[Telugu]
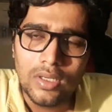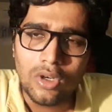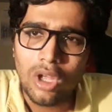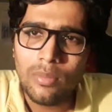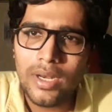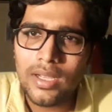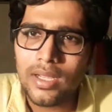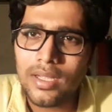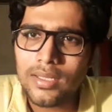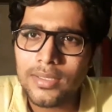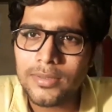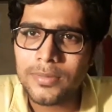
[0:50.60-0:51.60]
నార్మల్గా
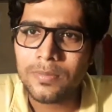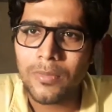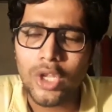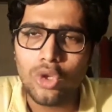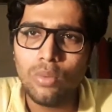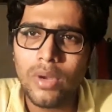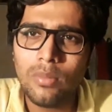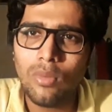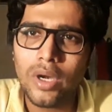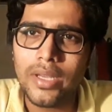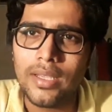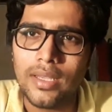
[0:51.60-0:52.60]
మన హ్యూమన్
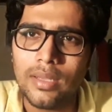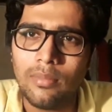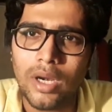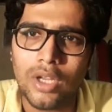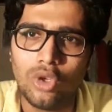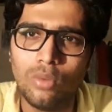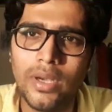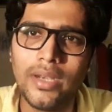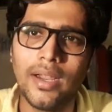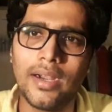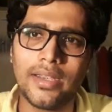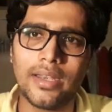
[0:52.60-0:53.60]
బాడీ మన హ్యూమన్
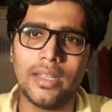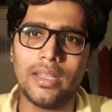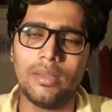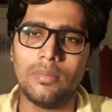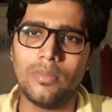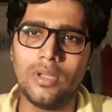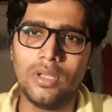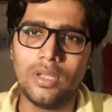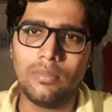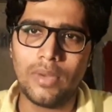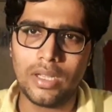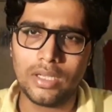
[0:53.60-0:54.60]
గట్ అనే
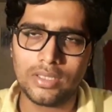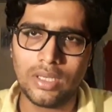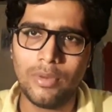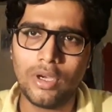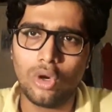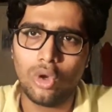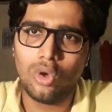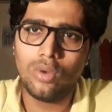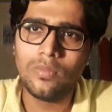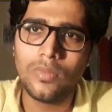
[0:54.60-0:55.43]
మన స్టమక్లో